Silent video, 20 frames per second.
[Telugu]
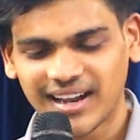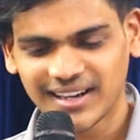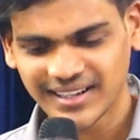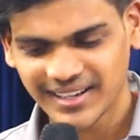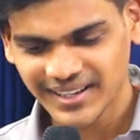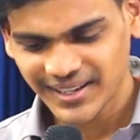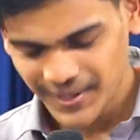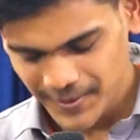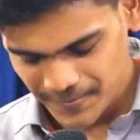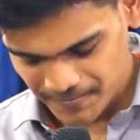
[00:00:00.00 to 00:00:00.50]

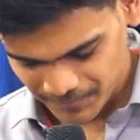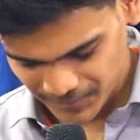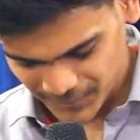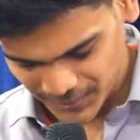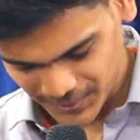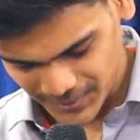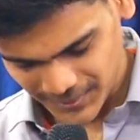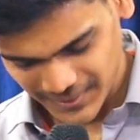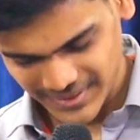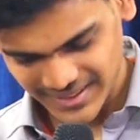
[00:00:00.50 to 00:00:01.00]
అంటే
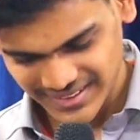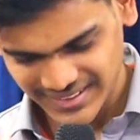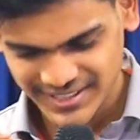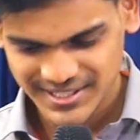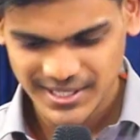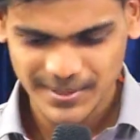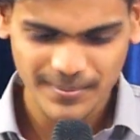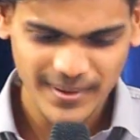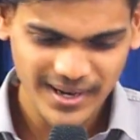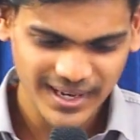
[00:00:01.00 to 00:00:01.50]
ఇలా
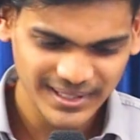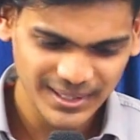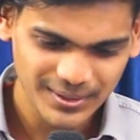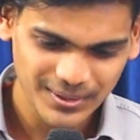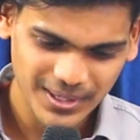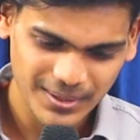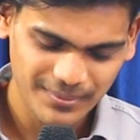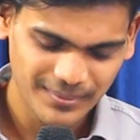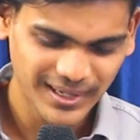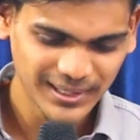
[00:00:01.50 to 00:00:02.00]
చెప్పా కదా
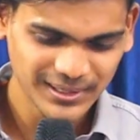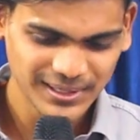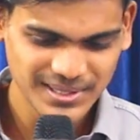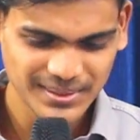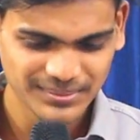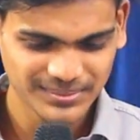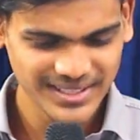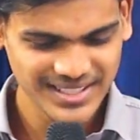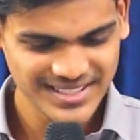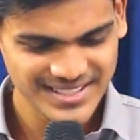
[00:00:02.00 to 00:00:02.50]
ఒక మాట
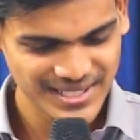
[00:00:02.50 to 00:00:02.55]
చెప్తే